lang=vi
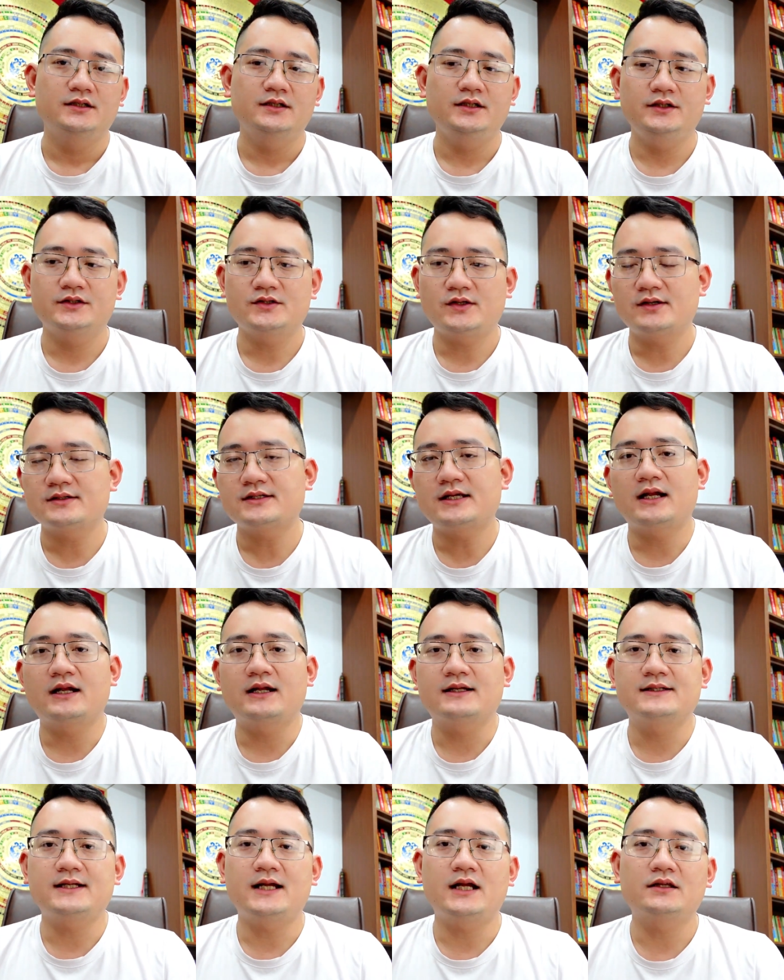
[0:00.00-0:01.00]
thì rõ
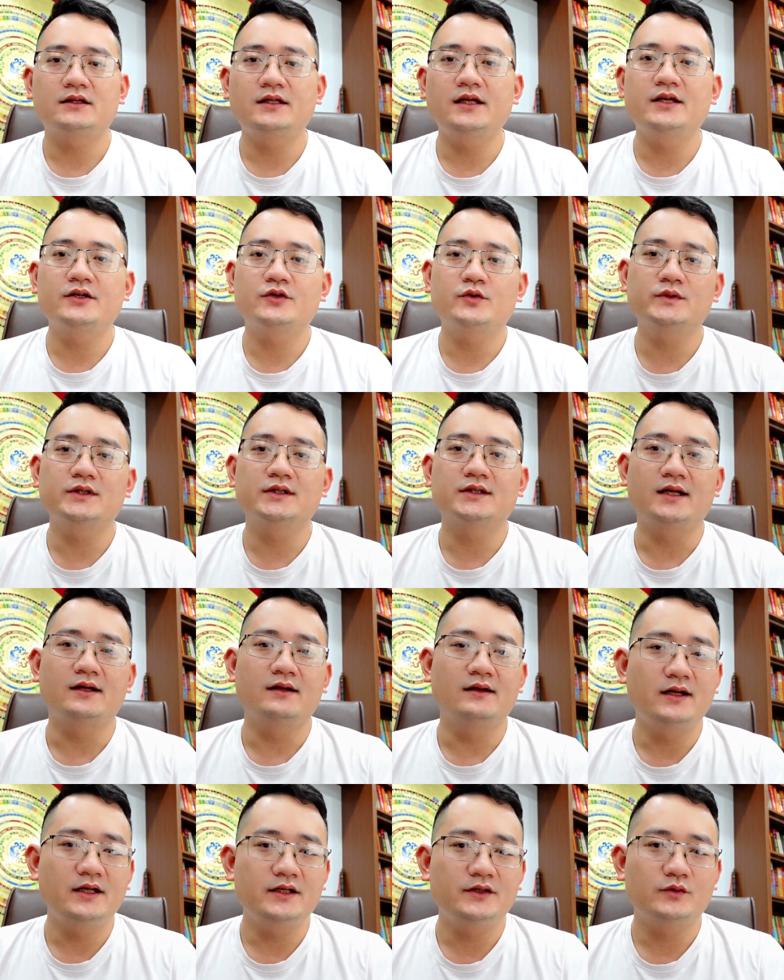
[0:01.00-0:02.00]
ràng là gia tiên cũng như
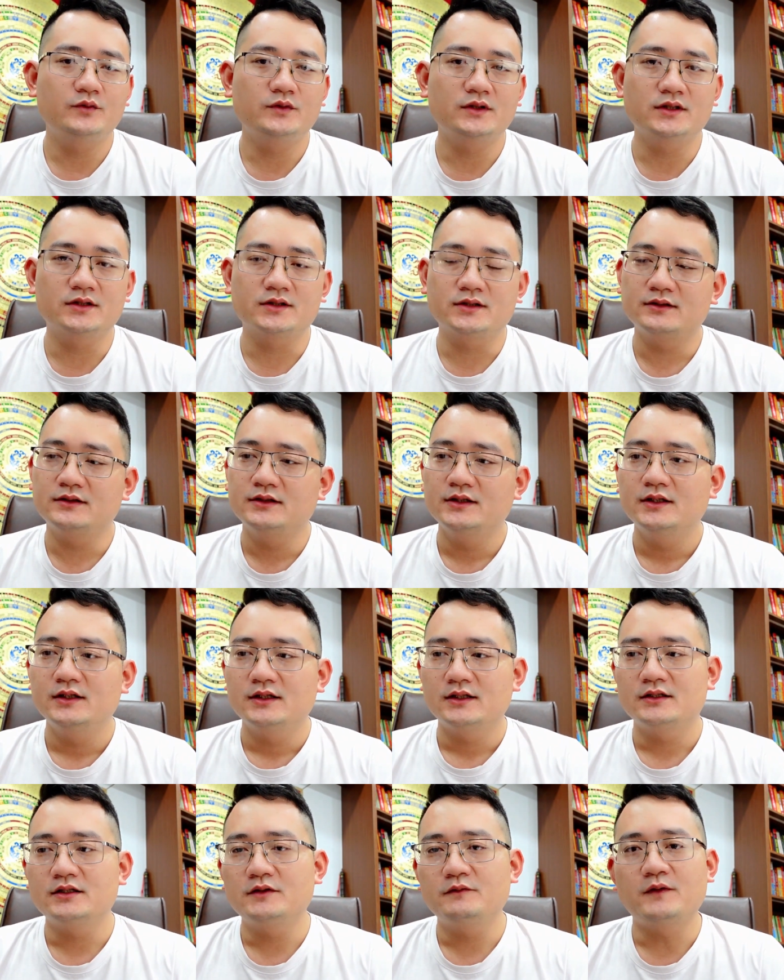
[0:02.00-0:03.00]
thần linh cũng như
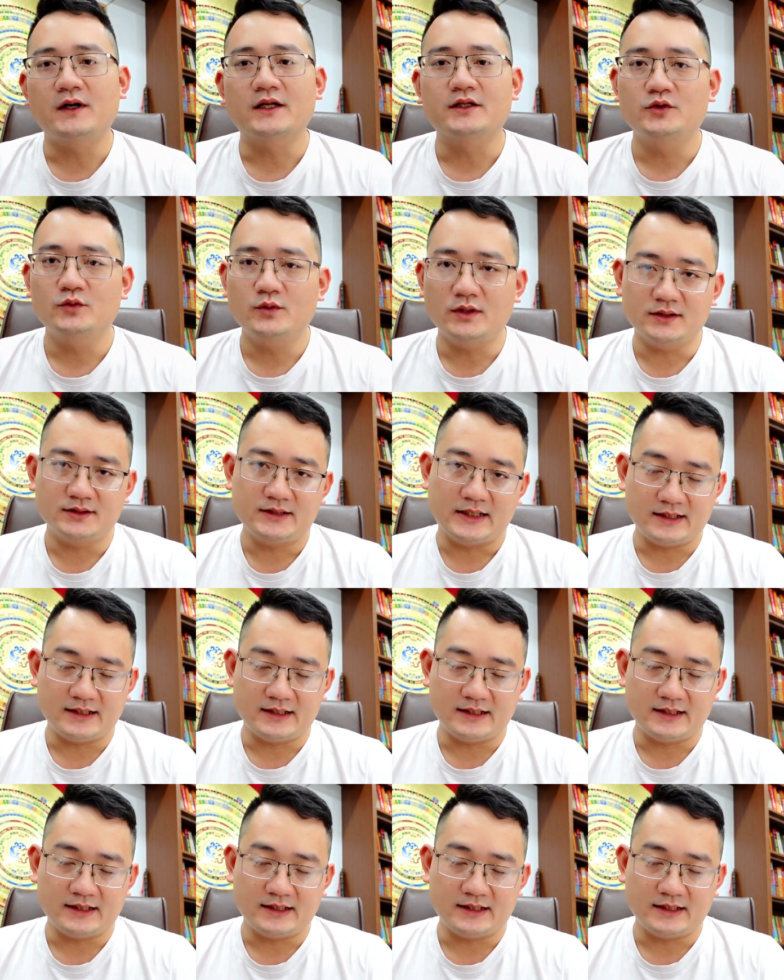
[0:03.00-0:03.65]
đức phật đúng không